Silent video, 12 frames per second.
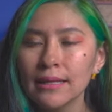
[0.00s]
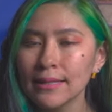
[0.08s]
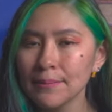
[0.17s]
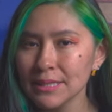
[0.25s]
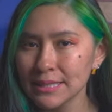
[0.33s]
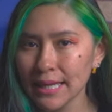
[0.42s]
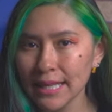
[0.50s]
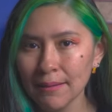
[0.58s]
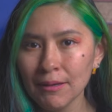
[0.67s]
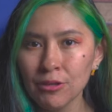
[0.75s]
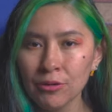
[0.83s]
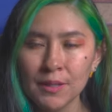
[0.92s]
También se
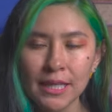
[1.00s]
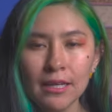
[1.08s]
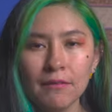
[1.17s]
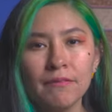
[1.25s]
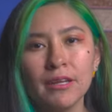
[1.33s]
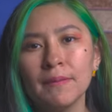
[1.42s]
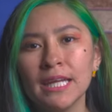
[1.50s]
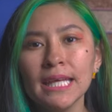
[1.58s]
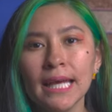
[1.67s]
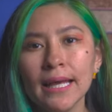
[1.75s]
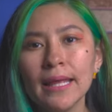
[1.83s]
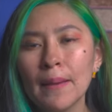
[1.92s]
quedaba dormida en la
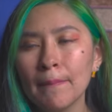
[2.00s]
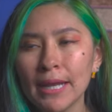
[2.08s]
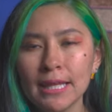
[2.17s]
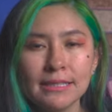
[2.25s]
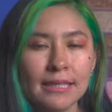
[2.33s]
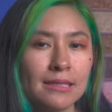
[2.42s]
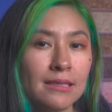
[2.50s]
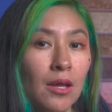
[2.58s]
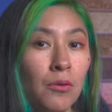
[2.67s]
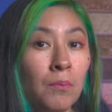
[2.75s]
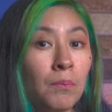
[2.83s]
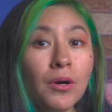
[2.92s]
enfermería para
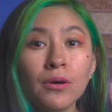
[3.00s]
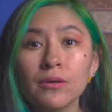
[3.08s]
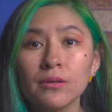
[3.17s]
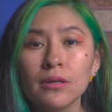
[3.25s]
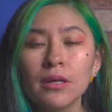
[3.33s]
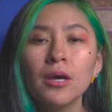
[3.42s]
descansar un poco.